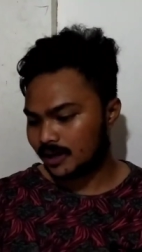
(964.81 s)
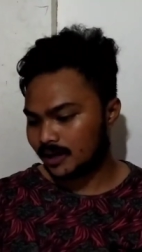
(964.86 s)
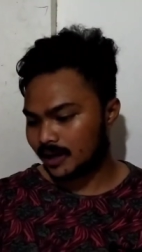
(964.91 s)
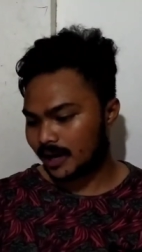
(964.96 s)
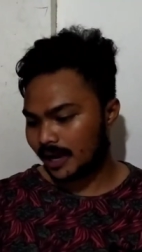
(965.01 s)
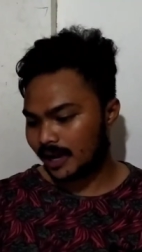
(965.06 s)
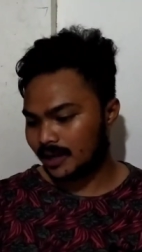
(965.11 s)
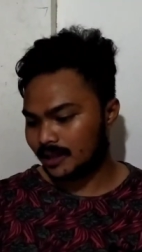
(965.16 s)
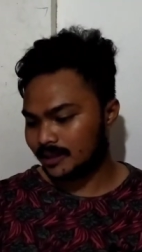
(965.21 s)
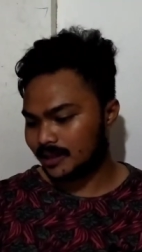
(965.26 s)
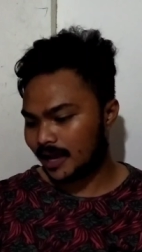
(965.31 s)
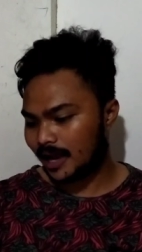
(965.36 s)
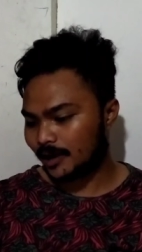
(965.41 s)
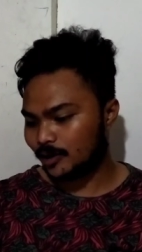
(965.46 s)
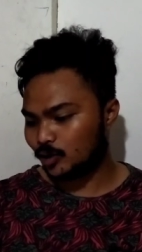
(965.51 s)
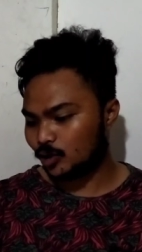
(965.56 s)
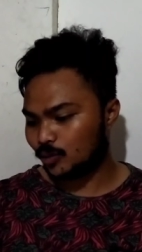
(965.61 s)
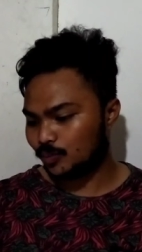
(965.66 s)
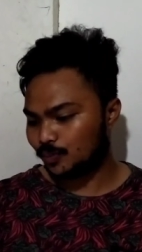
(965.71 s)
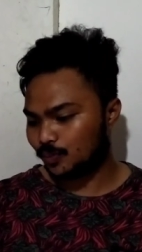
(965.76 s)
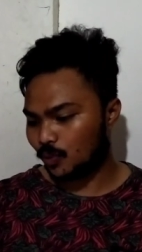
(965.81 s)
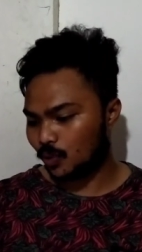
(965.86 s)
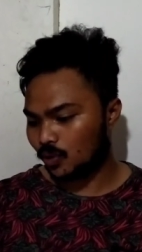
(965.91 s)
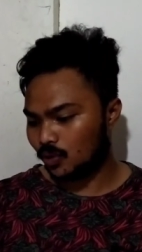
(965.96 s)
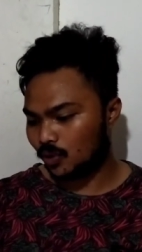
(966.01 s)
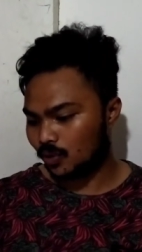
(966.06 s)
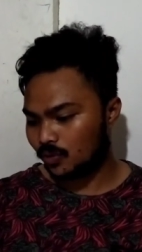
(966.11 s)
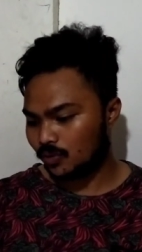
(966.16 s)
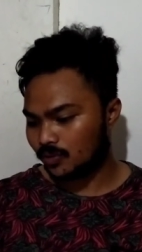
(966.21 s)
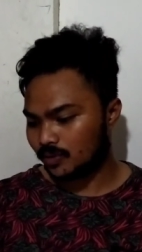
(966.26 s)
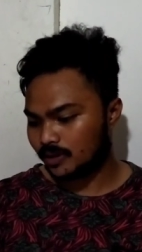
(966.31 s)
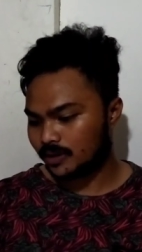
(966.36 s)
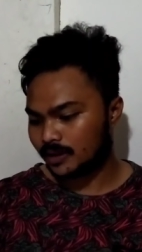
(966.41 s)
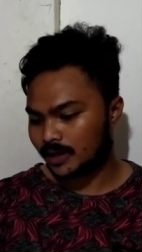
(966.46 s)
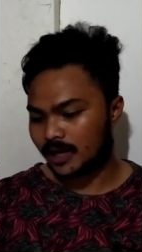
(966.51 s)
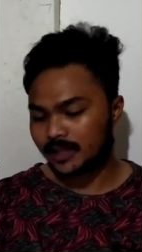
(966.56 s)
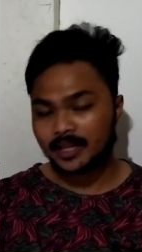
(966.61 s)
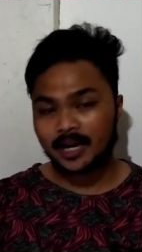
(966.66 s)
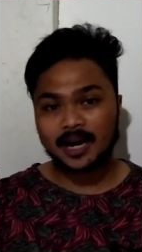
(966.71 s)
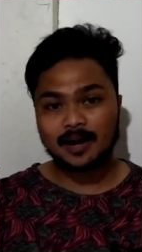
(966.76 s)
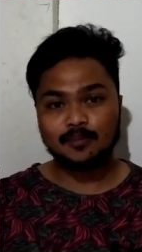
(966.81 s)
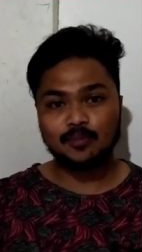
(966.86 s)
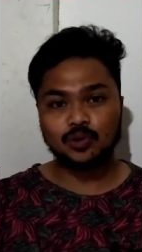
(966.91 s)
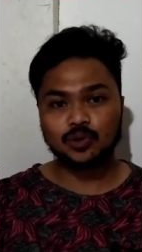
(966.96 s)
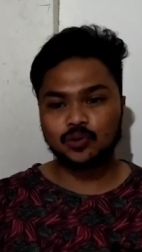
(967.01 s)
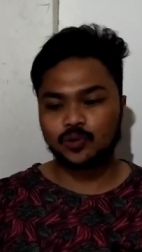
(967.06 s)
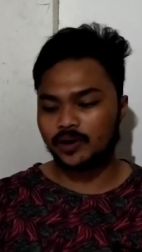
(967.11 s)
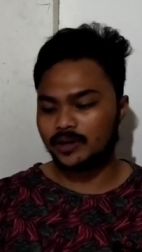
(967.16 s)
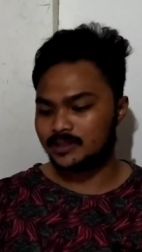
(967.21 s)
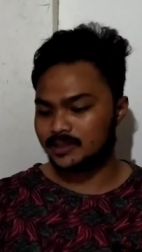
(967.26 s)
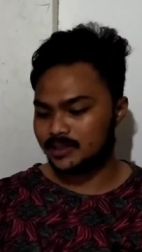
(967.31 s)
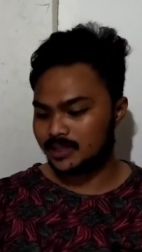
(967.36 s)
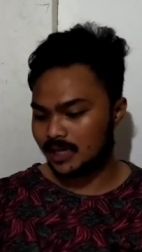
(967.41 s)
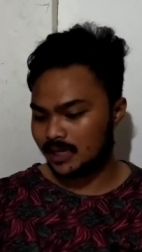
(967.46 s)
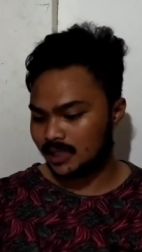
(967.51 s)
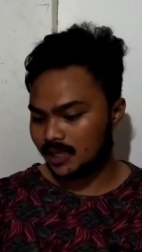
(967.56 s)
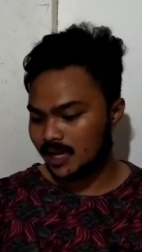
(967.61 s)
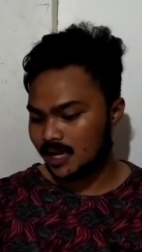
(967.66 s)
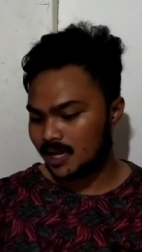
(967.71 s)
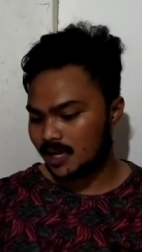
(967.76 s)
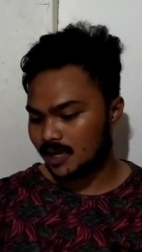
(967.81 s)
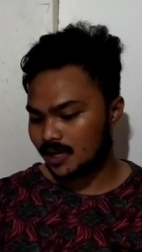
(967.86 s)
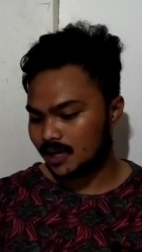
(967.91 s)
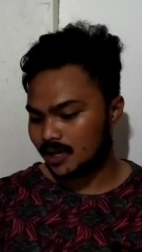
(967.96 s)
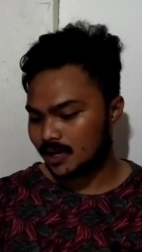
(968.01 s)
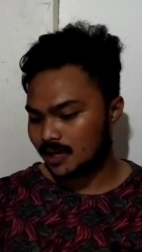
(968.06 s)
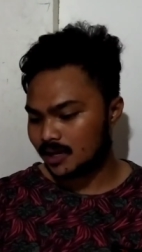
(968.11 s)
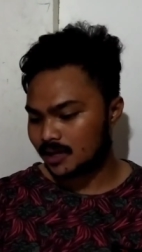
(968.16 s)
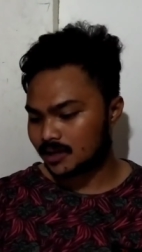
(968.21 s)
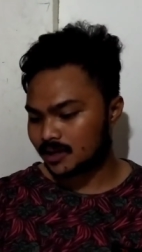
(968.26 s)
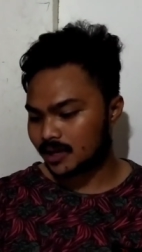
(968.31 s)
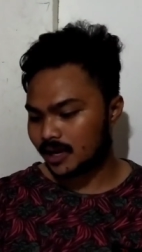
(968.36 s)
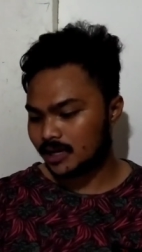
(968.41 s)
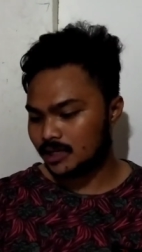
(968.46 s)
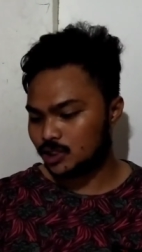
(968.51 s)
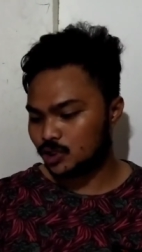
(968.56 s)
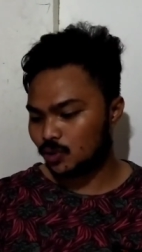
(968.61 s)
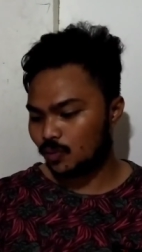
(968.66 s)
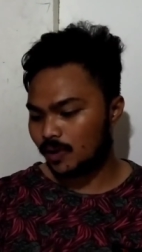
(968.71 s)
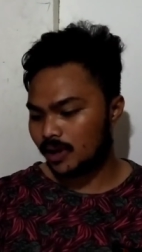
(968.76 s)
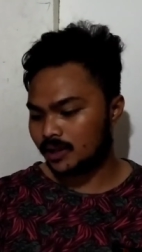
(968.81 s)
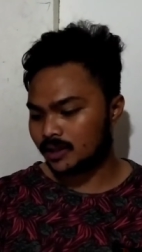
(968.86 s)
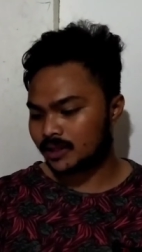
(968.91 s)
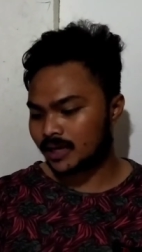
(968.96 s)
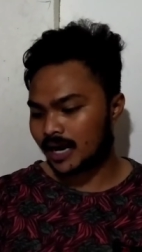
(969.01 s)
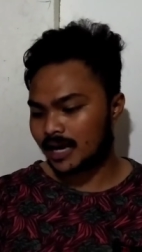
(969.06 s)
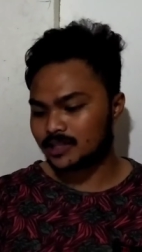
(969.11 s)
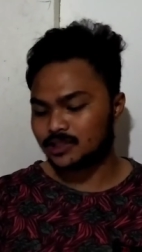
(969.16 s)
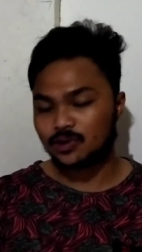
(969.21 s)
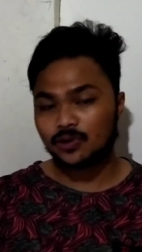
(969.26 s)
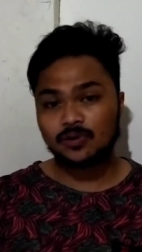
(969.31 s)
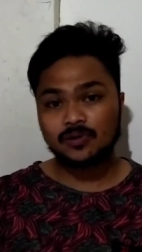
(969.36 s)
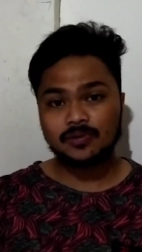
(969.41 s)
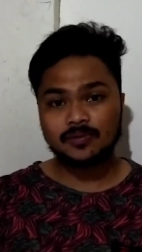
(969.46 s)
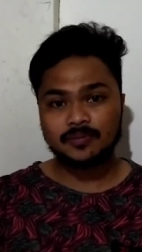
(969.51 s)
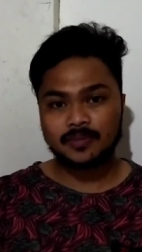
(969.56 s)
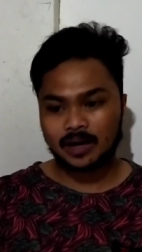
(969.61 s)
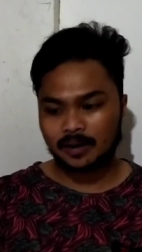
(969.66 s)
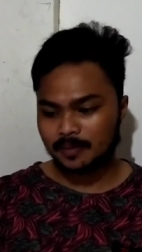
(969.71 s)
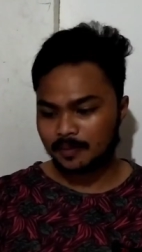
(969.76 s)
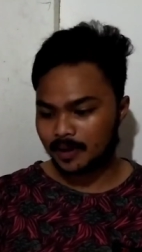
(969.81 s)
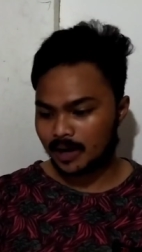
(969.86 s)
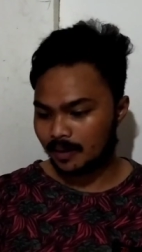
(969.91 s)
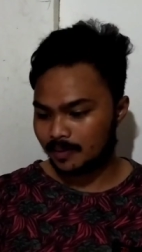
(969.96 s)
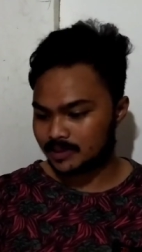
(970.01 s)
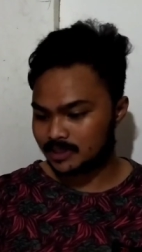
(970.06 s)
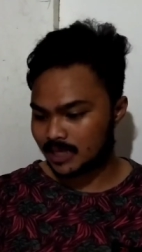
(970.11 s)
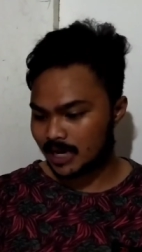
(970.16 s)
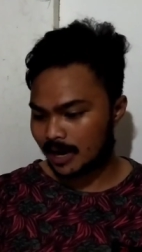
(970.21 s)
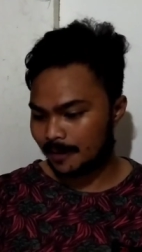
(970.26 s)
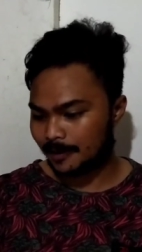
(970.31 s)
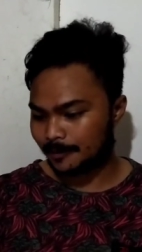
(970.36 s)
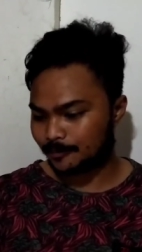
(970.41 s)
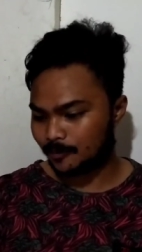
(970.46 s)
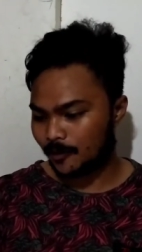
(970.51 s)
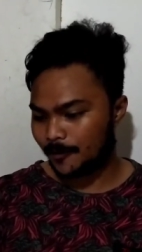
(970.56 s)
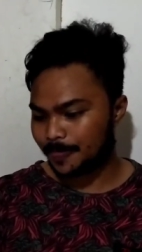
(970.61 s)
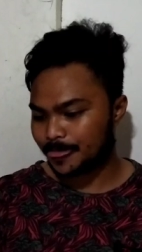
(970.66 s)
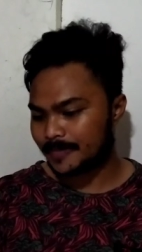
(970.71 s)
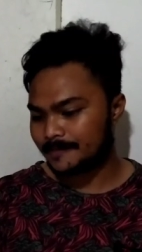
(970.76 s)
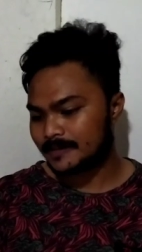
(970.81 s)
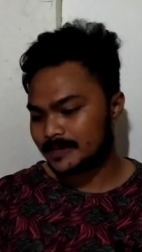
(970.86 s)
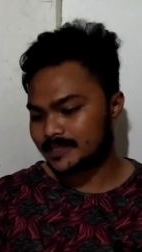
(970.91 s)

kay Indayon Polo na taga Butuan City, kay Joel Trazo, maraming maraming salamat po.